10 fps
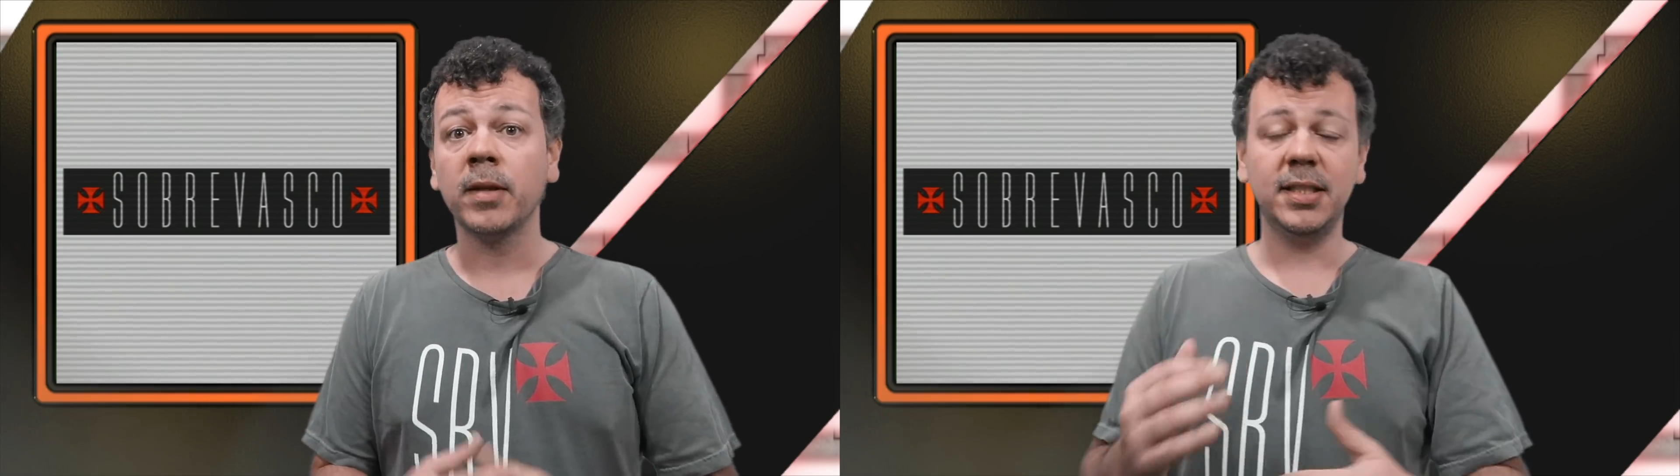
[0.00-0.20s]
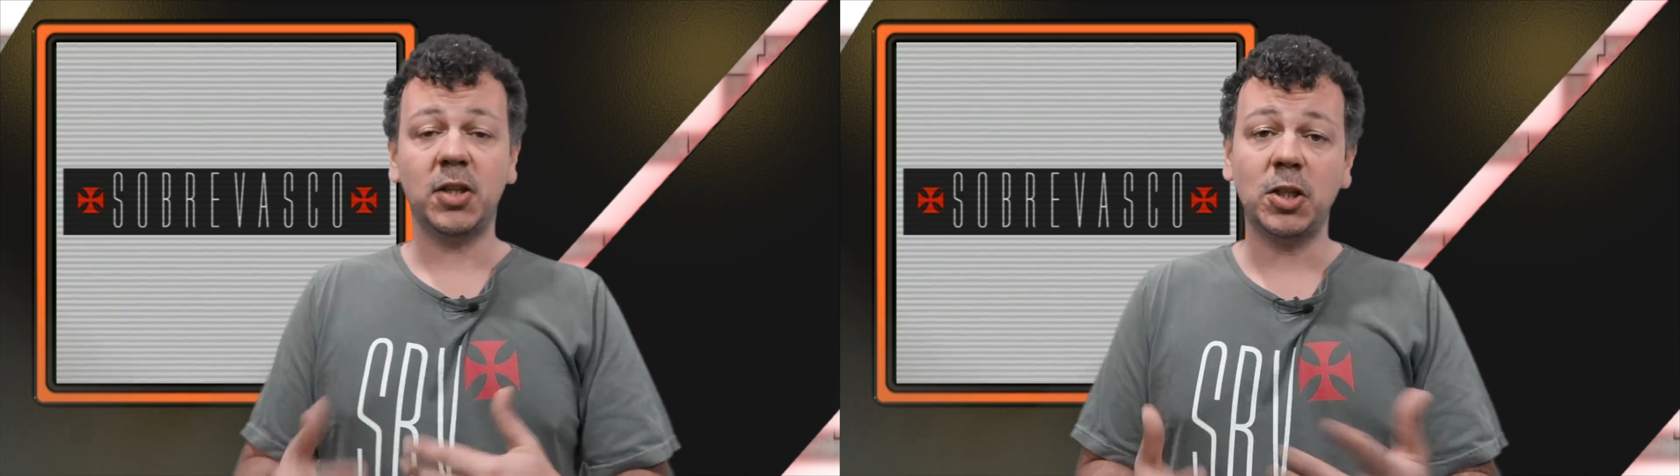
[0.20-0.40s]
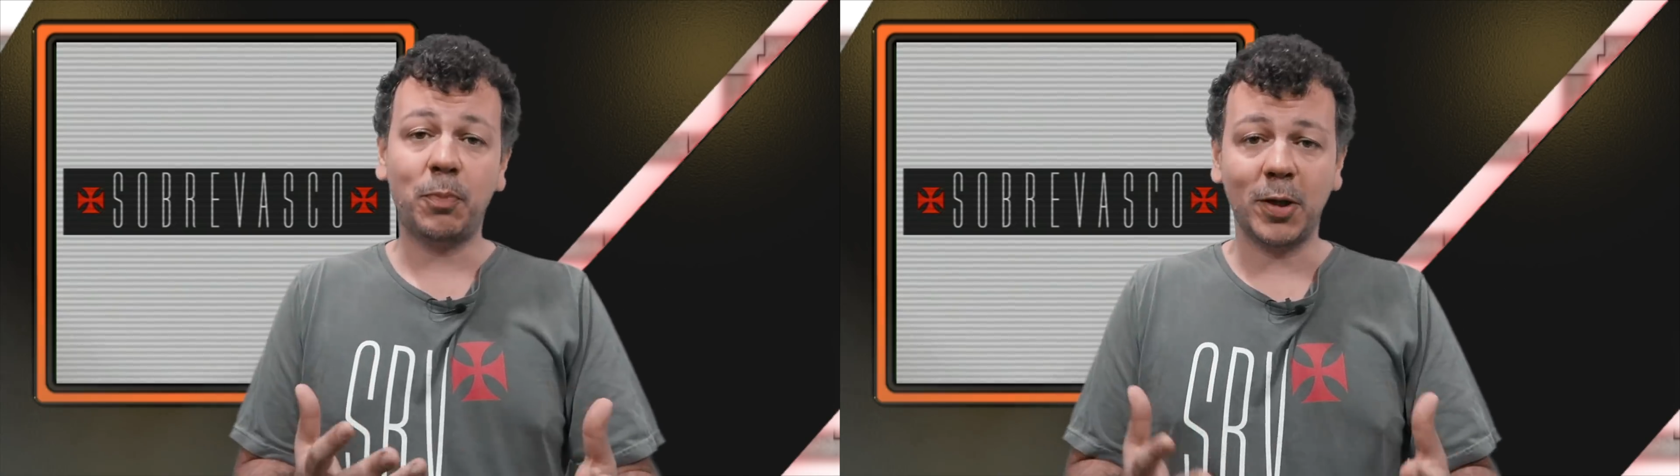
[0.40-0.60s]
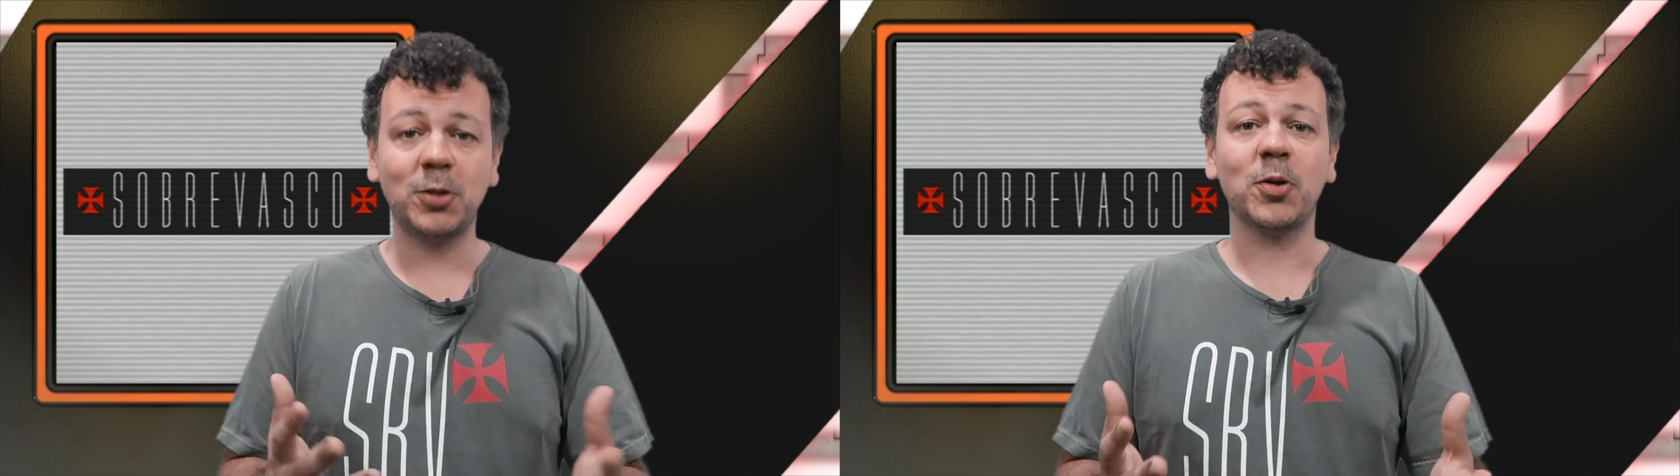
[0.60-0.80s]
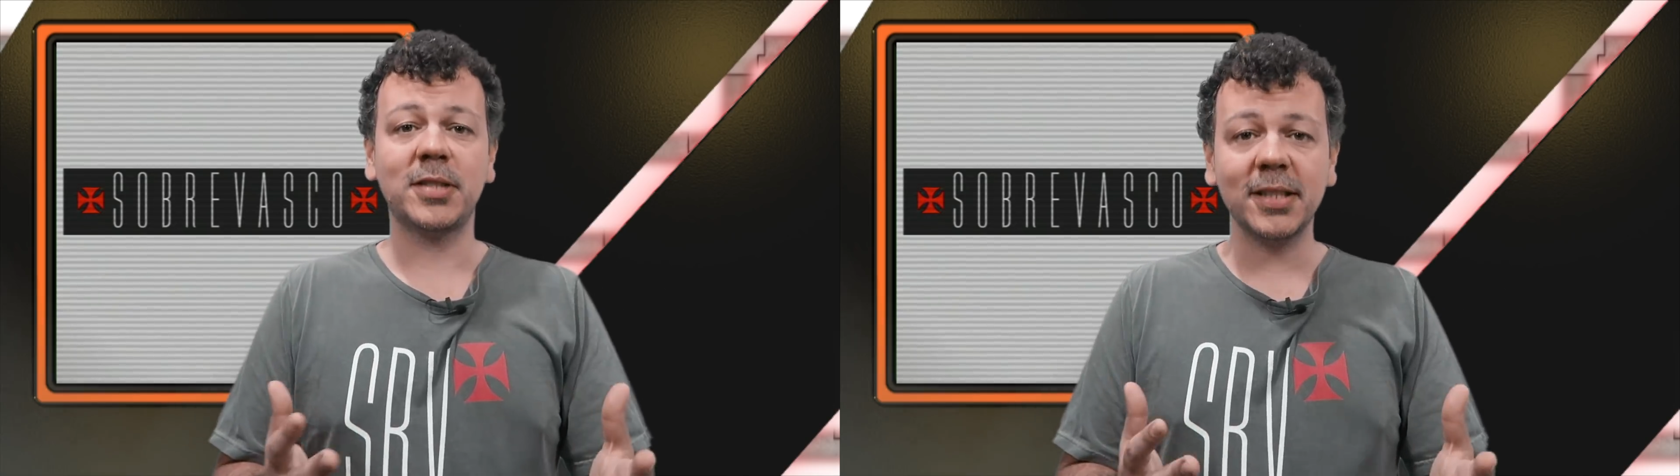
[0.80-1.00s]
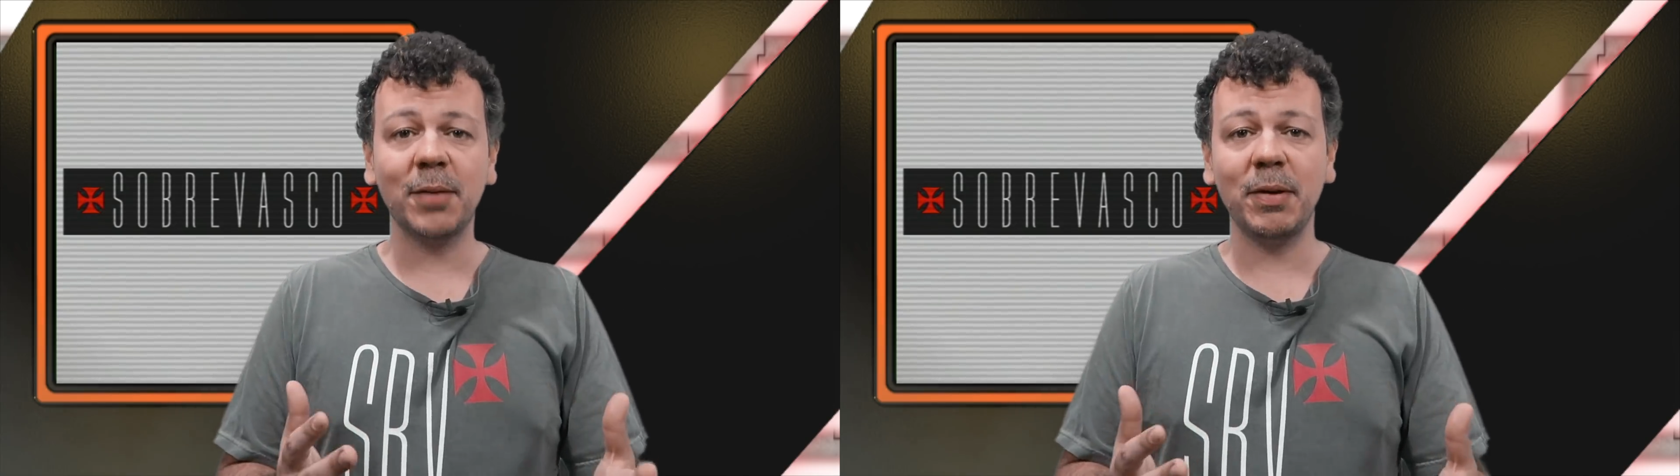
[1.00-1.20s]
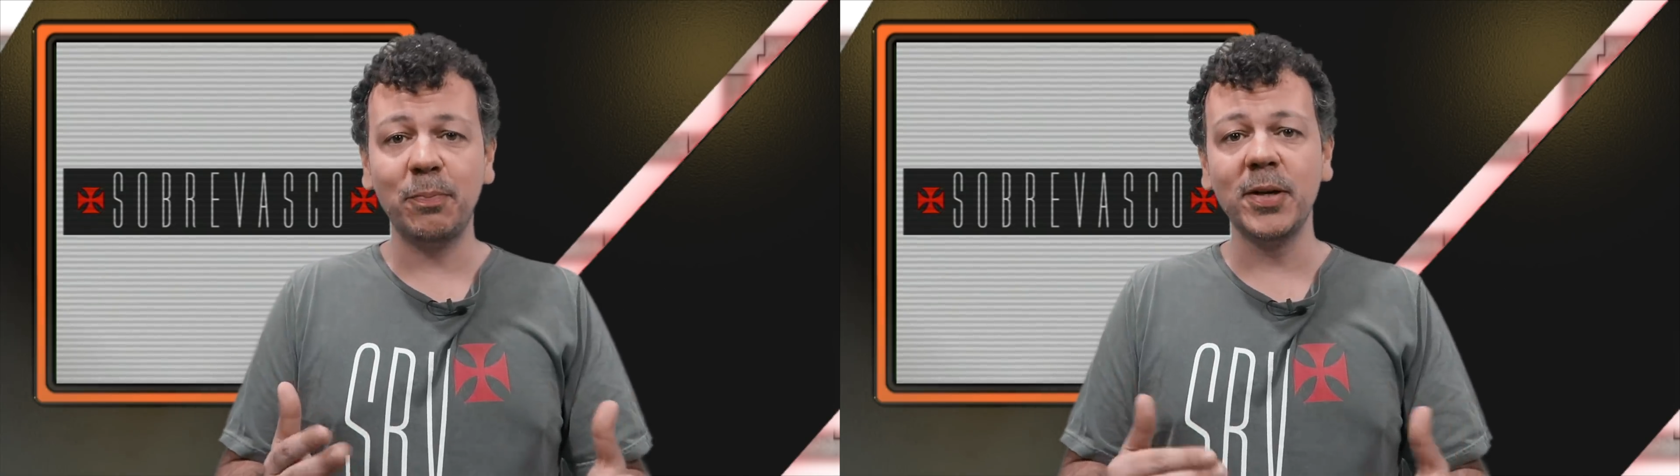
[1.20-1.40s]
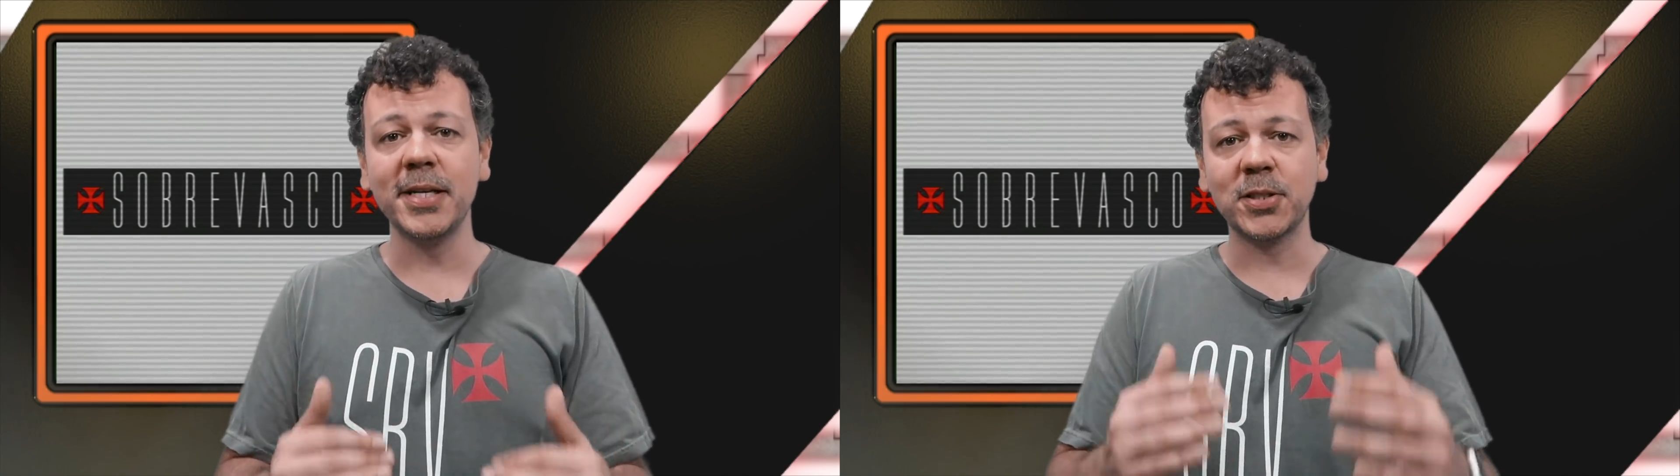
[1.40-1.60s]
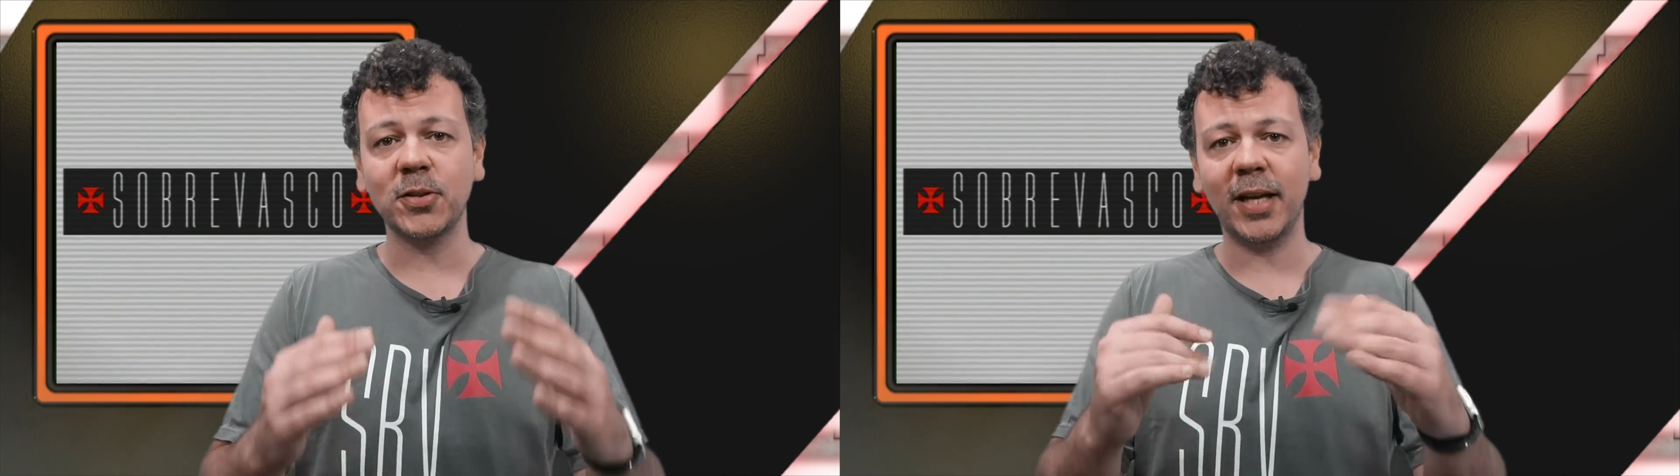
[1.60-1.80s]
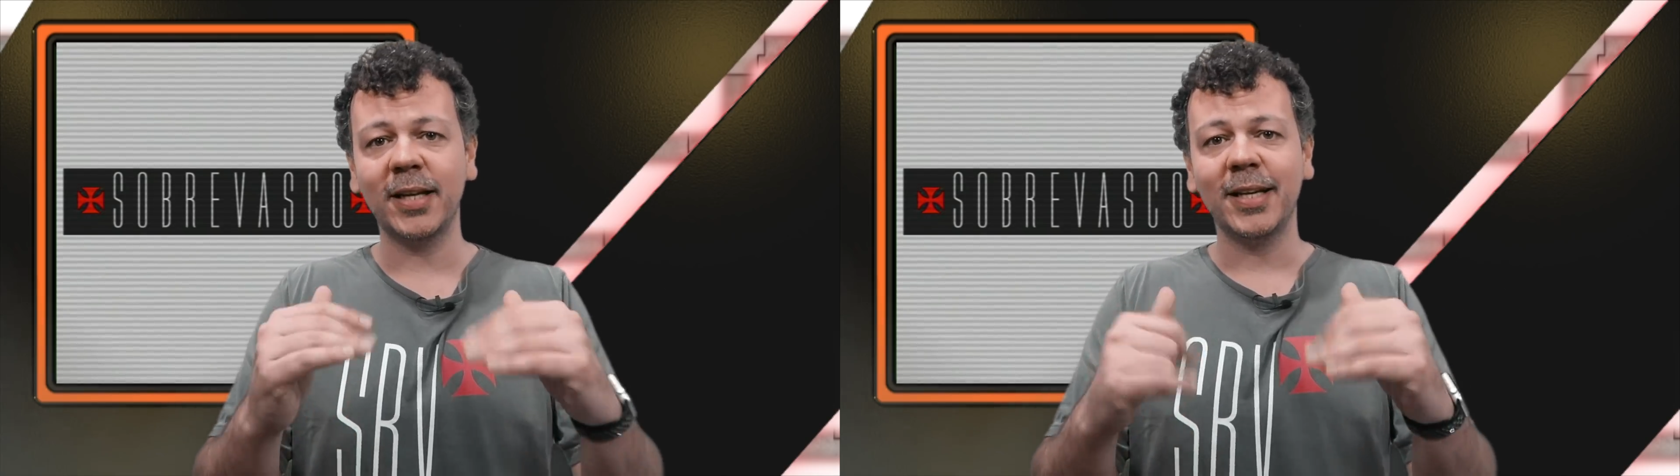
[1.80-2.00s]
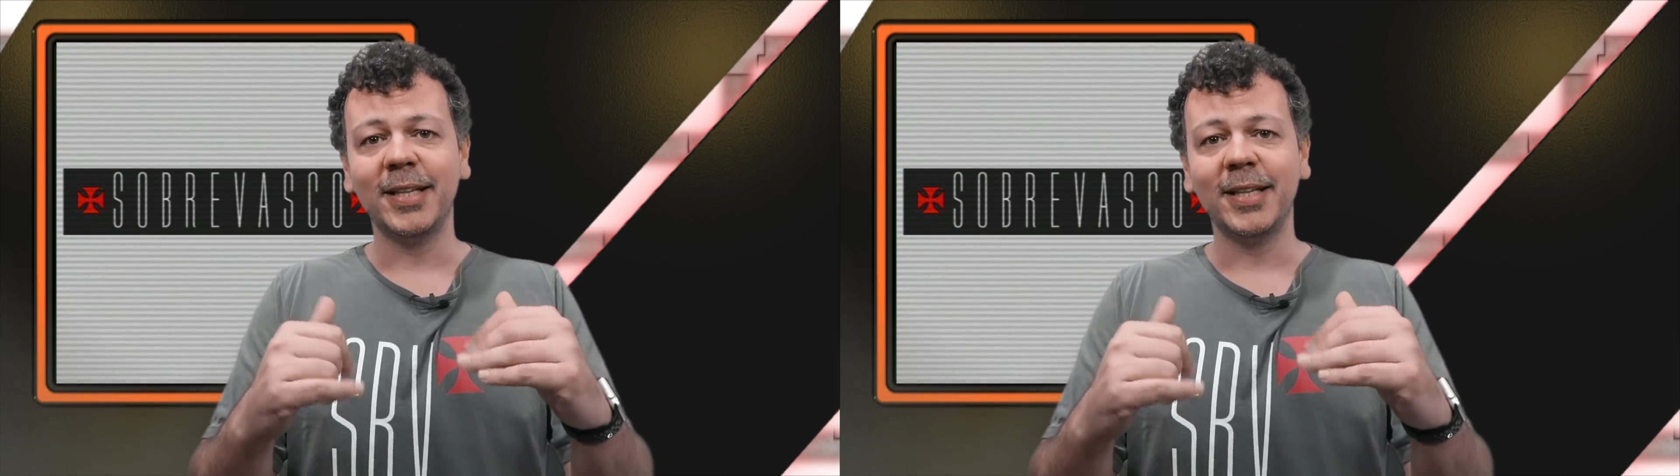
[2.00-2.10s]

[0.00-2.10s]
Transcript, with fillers: então a gente pode torcer também por isso, né?